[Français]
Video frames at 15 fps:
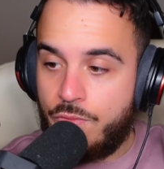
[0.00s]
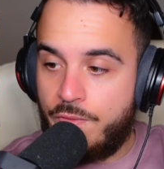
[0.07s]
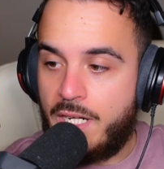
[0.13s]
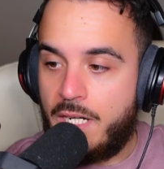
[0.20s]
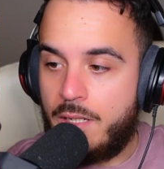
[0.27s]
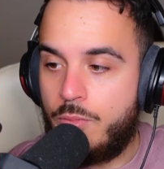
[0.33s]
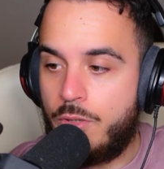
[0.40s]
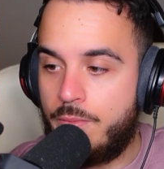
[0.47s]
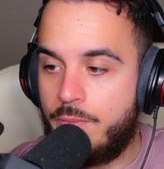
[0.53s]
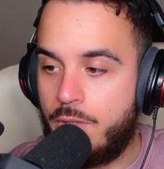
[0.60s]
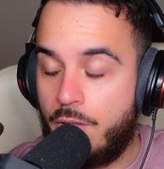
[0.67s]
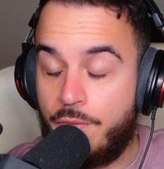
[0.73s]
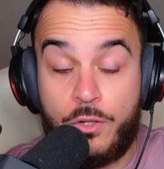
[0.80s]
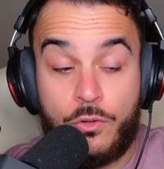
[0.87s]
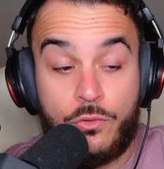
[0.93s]
nouvel album.
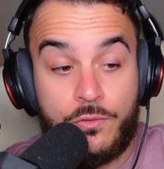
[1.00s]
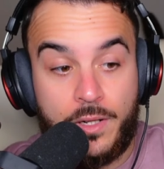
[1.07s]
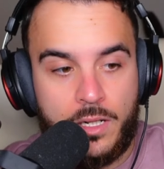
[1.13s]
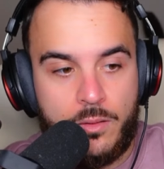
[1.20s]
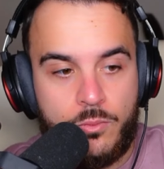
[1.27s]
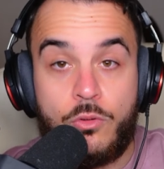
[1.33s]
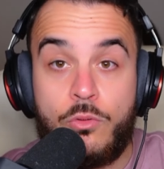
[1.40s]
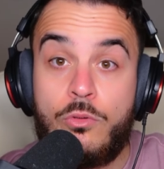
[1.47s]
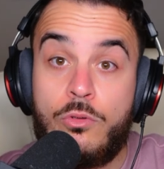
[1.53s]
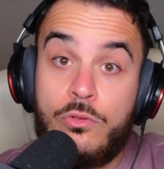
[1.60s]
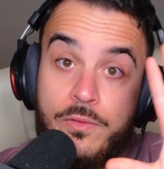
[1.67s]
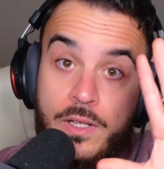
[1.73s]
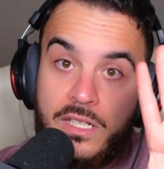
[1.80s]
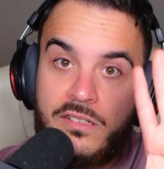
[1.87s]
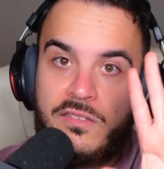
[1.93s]
Enfin, le nouvel album, le
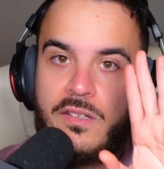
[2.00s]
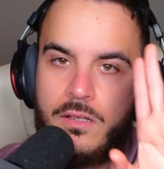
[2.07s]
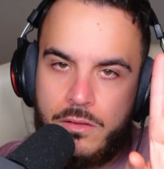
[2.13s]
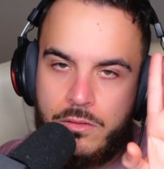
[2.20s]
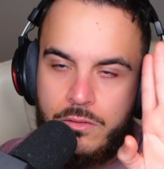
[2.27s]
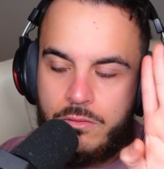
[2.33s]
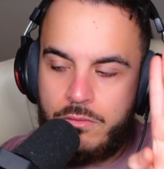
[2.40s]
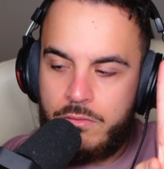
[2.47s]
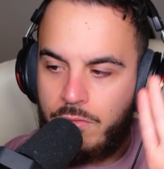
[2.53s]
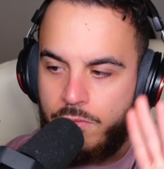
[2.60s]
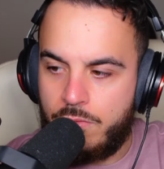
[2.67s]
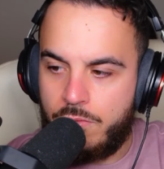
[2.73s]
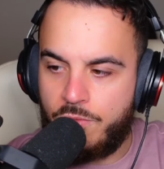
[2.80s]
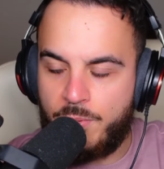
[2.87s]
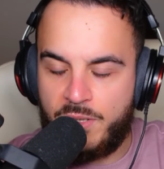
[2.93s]
nouvel extrait.
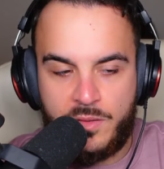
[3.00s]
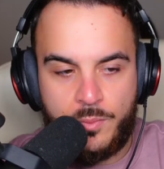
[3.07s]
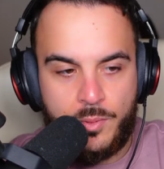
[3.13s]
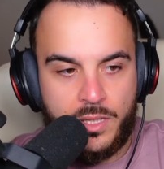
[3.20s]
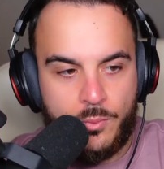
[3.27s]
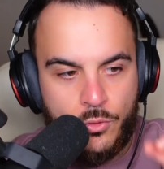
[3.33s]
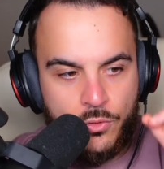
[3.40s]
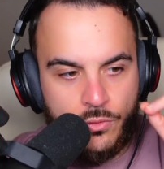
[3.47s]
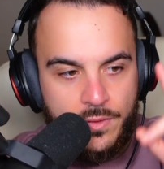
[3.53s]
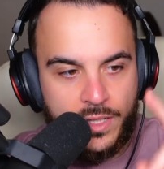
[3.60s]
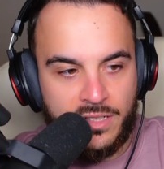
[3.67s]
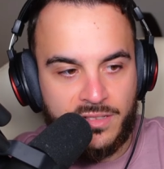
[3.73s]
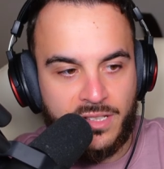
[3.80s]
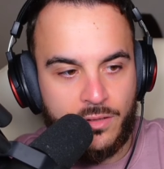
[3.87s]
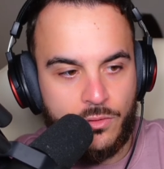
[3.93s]
on, se précipite un peu. Le nouvel
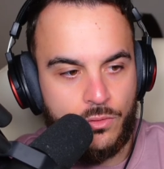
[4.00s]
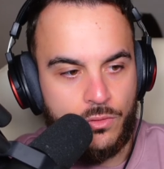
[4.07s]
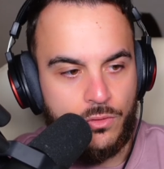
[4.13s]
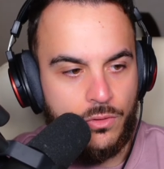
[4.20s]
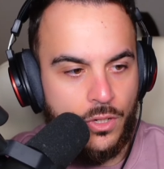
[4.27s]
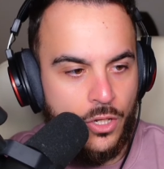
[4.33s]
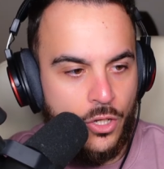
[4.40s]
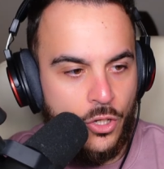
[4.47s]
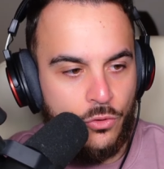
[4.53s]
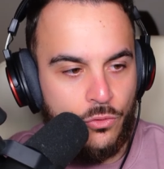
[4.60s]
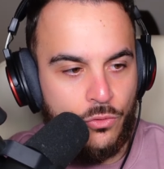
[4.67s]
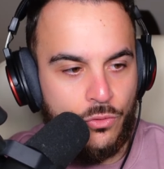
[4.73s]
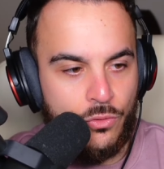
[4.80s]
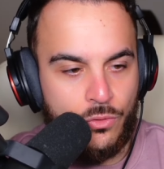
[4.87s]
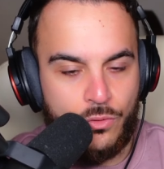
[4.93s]
extrait de
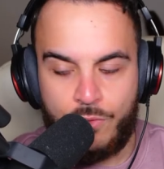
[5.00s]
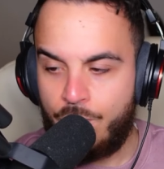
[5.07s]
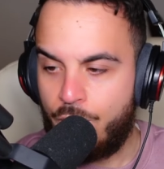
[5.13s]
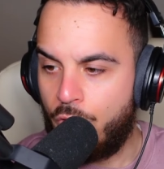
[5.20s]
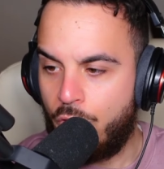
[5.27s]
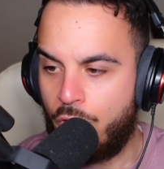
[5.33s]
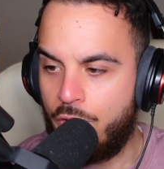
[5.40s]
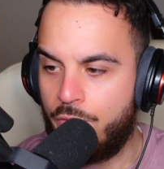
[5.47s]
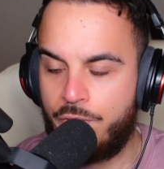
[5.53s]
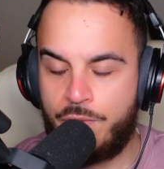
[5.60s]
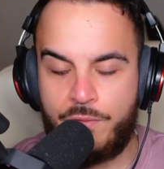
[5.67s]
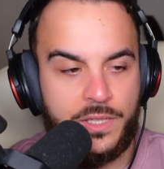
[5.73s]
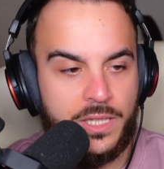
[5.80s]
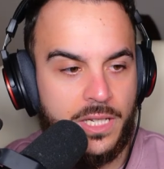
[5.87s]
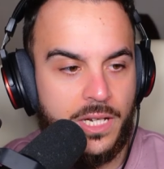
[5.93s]
de Rof
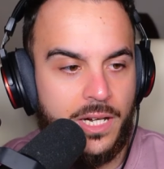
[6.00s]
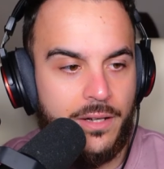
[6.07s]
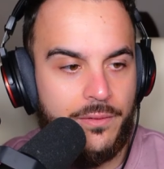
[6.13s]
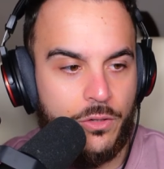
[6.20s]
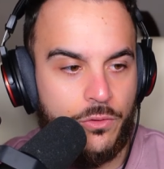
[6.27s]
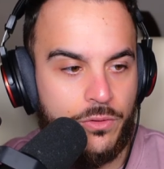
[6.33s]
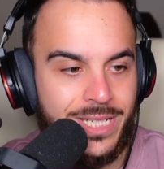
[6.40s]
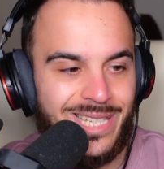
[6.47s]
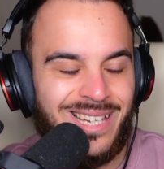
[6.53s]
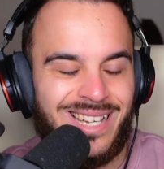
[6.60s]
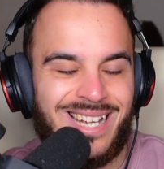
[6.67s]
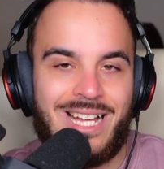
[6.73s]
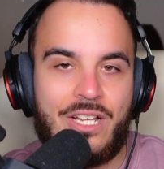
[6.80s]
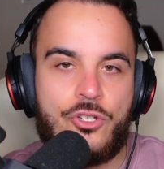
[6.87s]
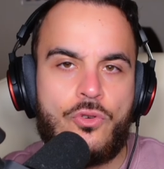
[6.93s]
Fitna avec le titre
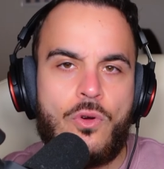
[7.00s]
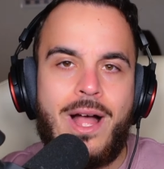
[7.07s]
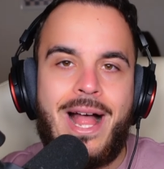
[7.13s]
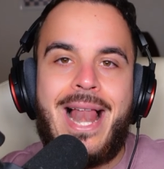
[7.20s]
Cardio